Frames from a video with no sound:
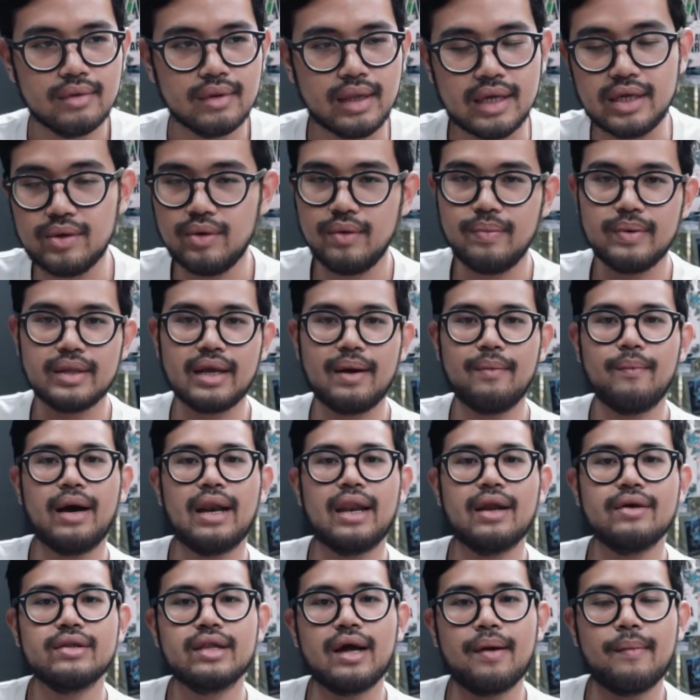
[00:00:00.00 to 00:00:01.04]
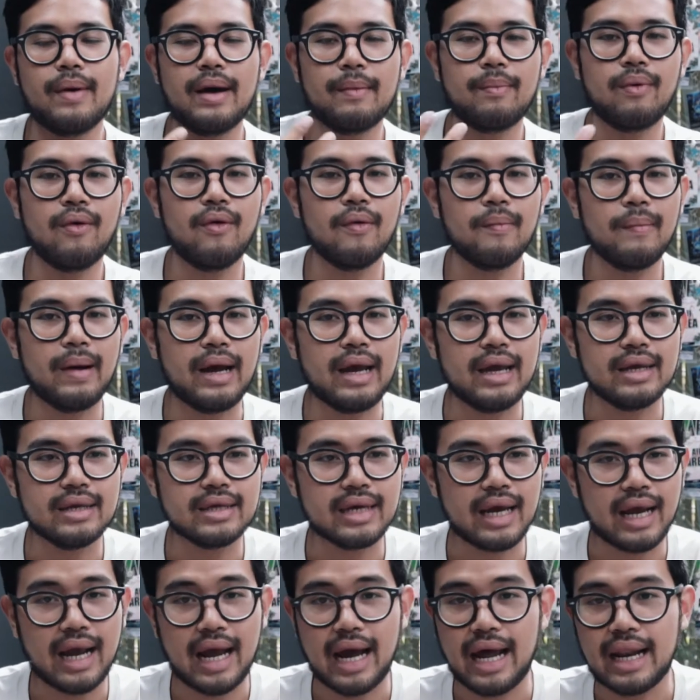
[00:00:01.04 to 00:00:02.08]
ในชีวิตประจำวันเราสามารถพกไป
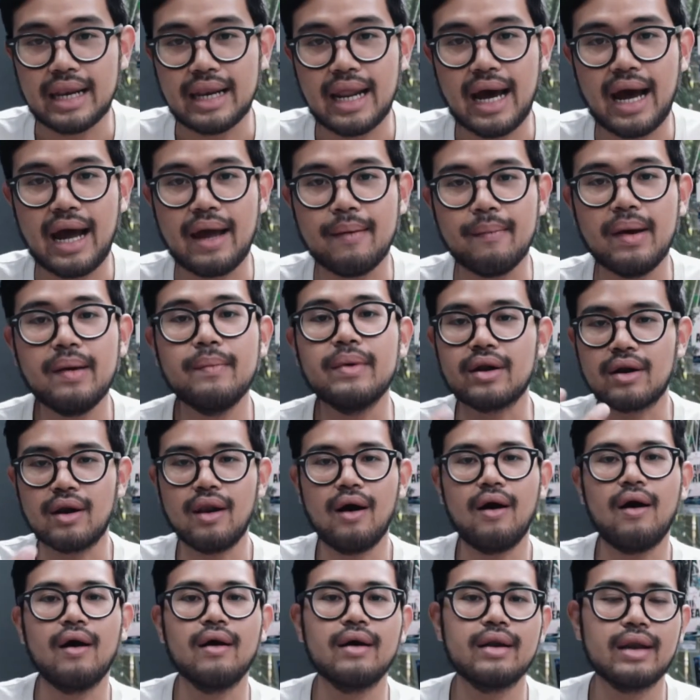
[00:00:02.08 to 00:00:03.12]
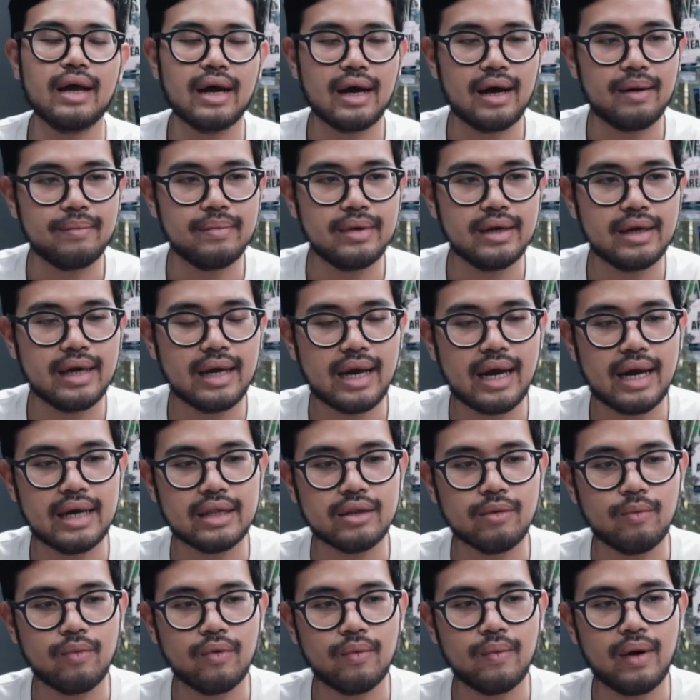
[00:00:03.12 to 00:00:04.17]
ใช้งานได้ไม่เหมือนกล้องนะครับนึกง่า
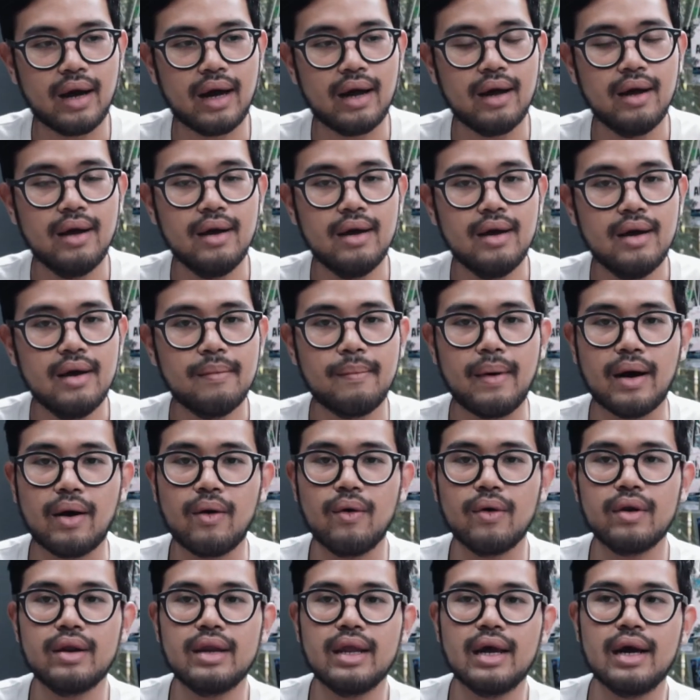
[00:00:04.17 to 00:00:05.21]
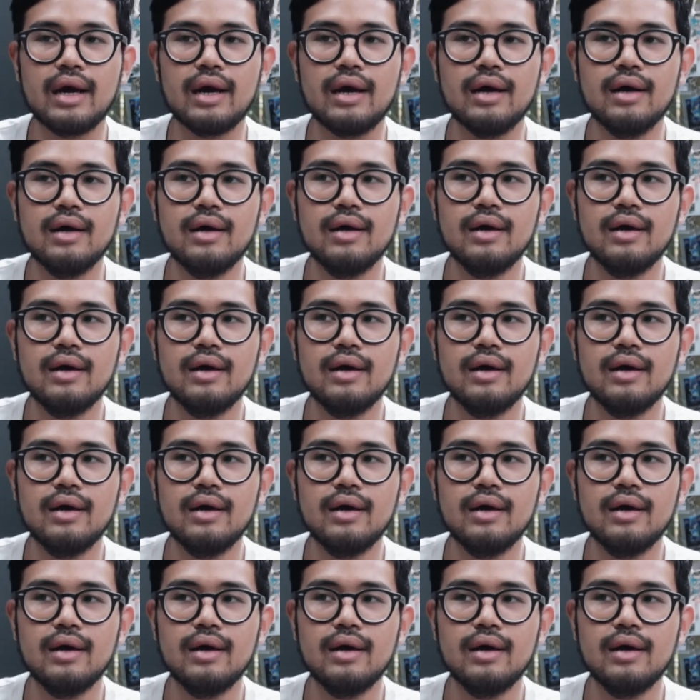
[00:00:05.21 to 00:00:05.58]
ยๆ สมมุติว่าบางคนเนี่ย